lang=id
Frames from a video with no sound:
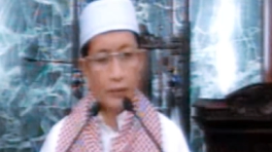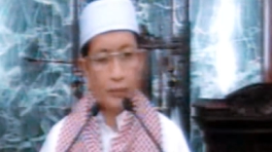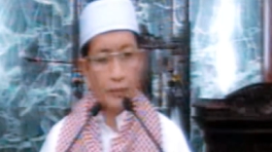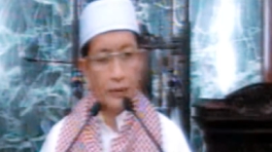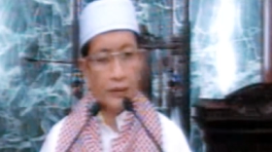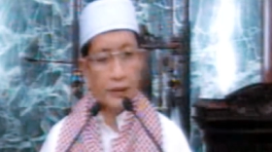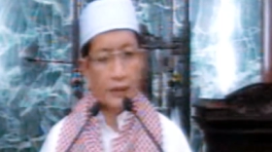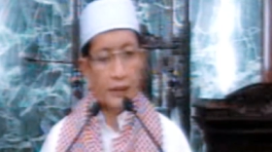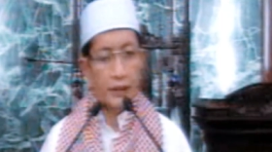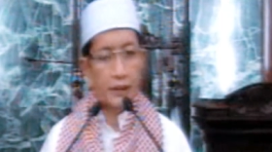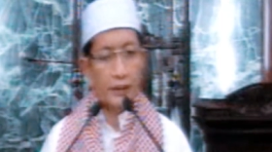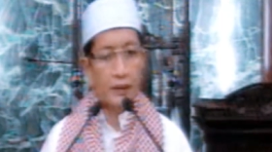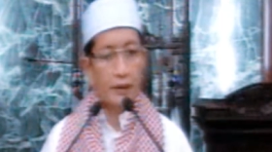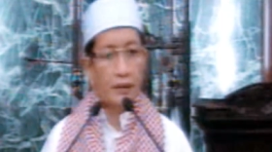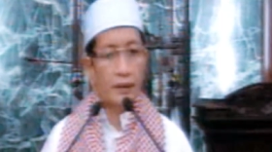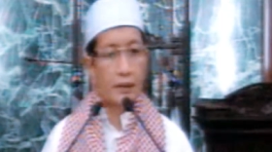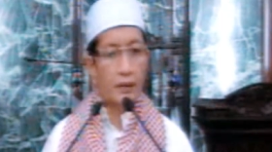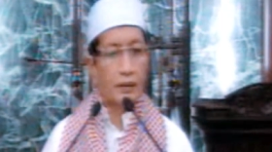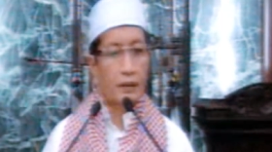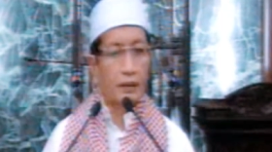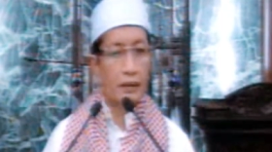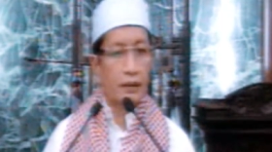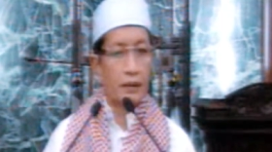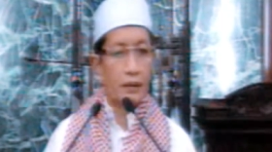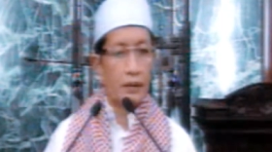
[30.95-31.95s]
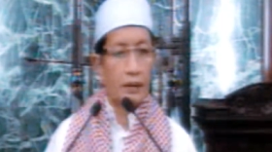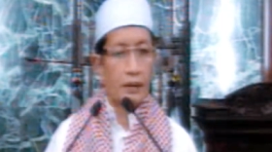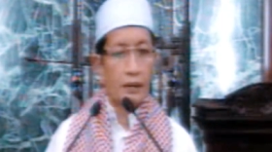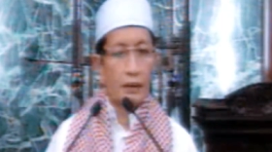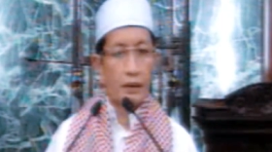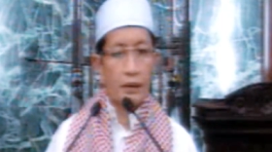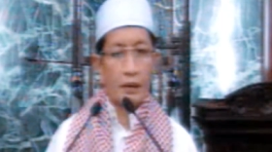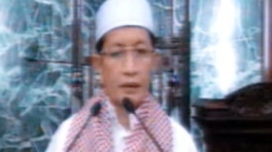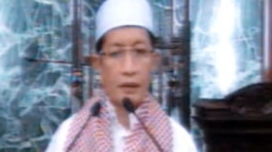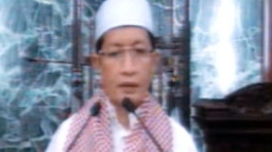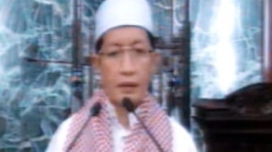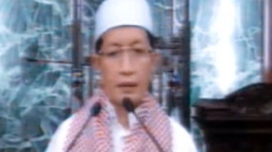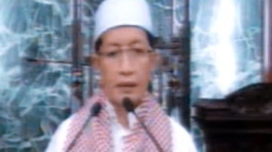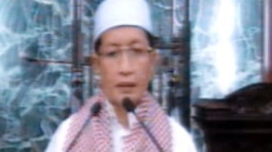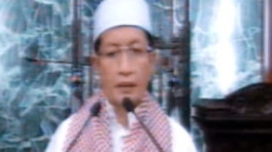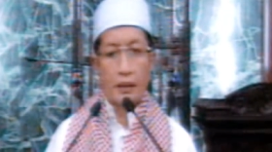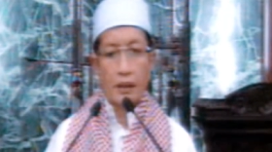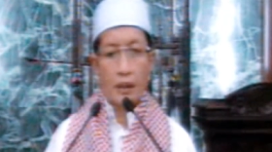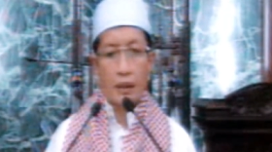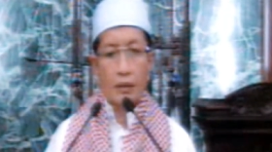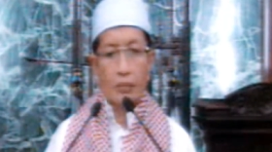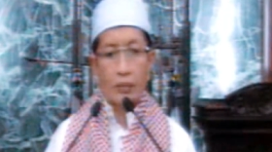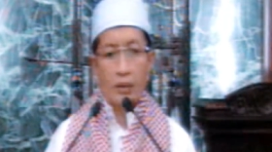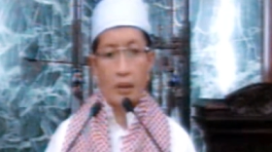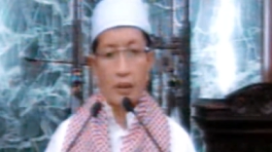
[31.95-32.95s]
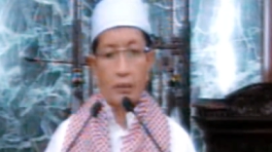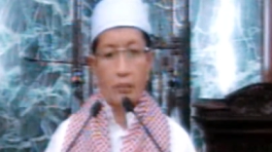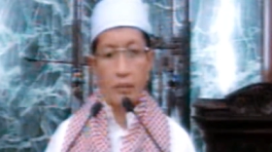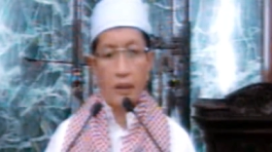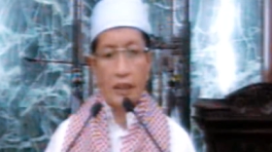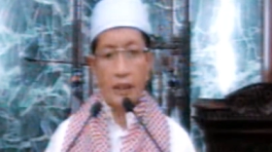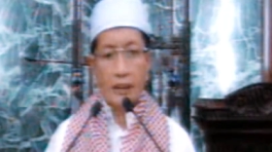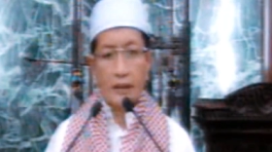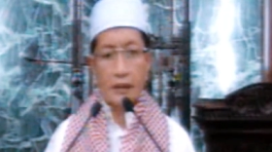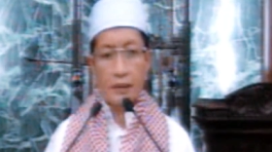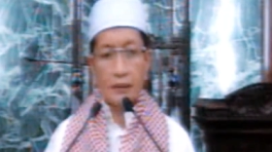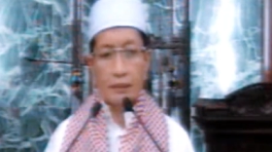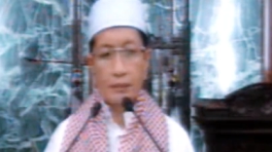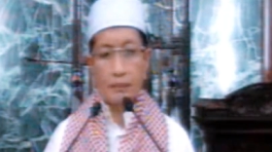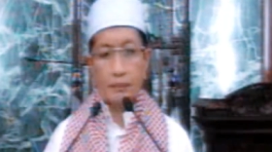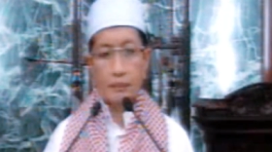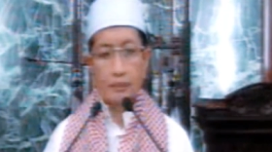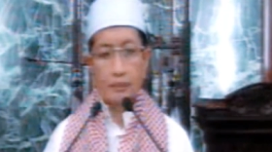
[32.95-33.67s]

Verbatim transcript: yawmiddin. Amma ba'd.